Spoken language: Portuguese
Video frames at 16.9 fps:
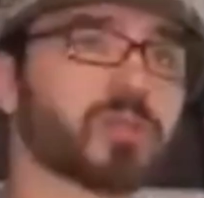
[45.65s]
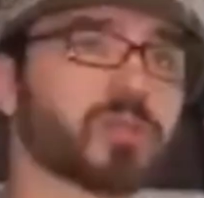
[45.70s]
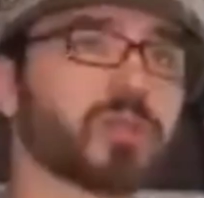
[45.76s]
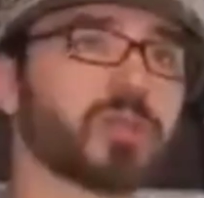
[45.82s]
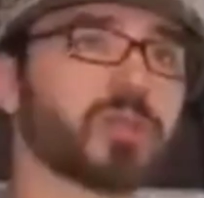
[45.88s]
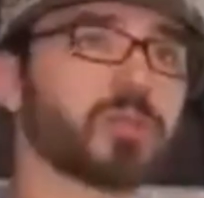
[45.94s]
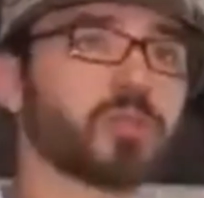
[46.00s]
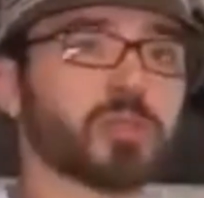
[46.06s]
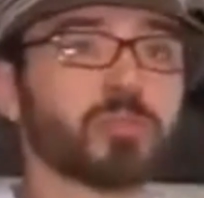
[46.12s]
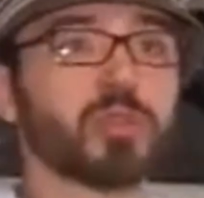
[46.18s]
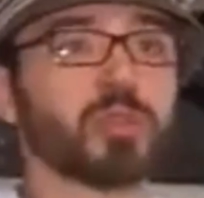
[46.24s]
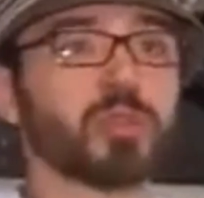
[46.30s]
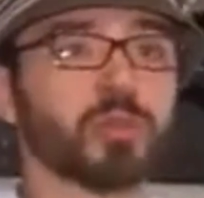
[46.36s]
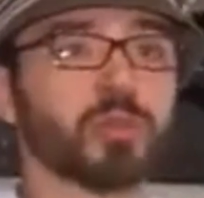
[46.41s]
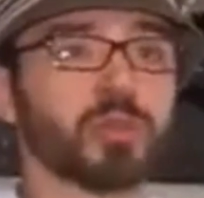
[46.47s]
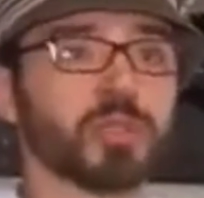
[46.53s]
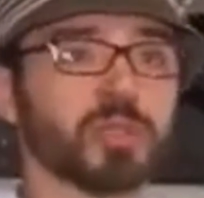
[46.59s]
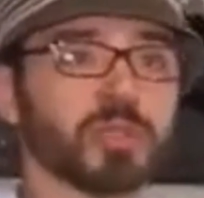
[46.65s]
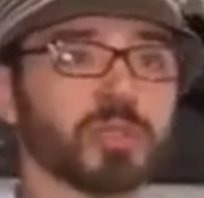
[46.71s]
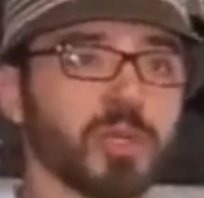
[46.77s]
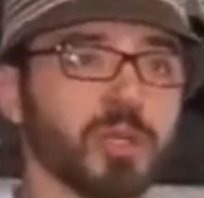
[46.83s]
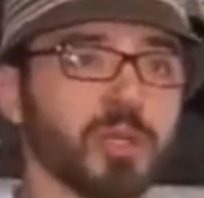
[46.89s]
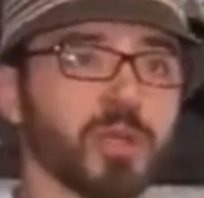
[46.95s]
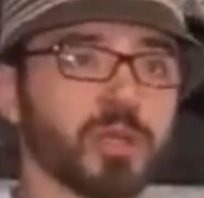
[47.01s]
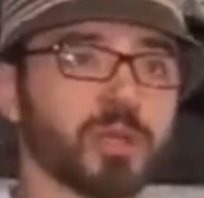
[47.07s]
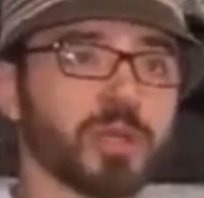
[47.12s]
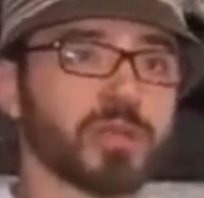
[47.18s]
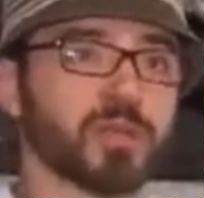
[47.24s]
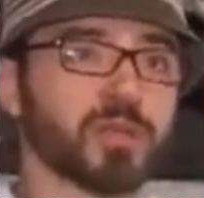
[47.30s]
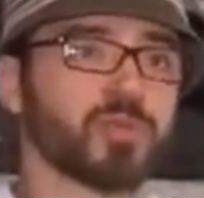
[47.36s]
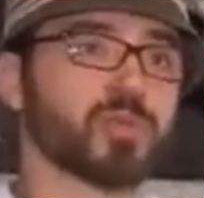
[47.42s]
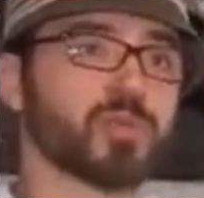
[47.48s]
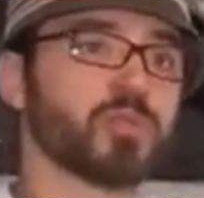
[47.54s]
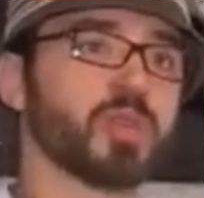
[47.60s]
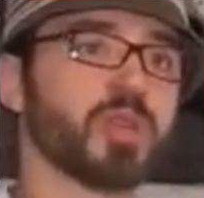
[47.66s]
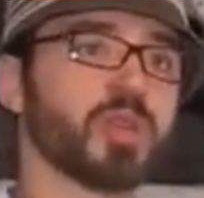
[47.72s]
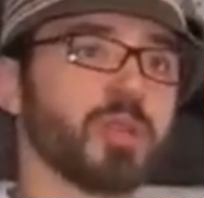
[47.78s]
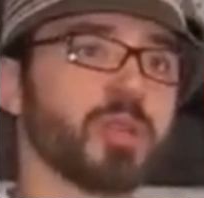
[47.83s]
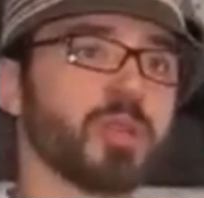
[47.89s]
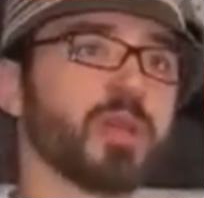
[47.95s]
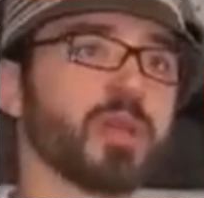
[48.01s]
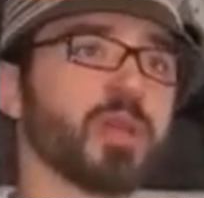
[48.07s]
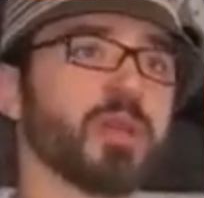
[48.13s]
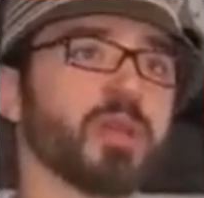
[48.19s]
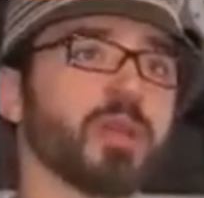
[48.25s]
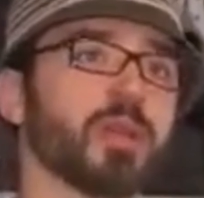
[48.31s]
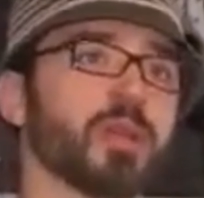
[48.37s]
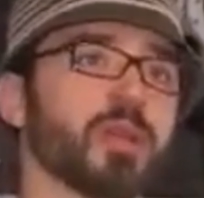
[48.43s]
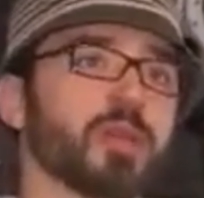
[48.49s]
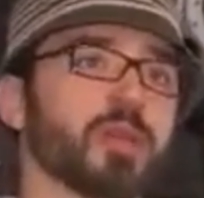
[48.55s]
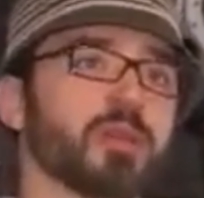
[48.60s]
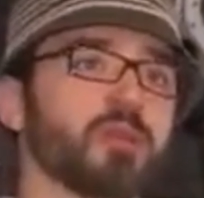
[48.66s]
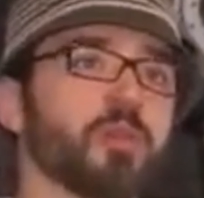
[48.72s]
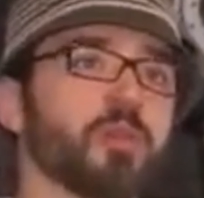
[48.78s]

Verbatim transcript: lançou em 2002 Nação Zumbi, é,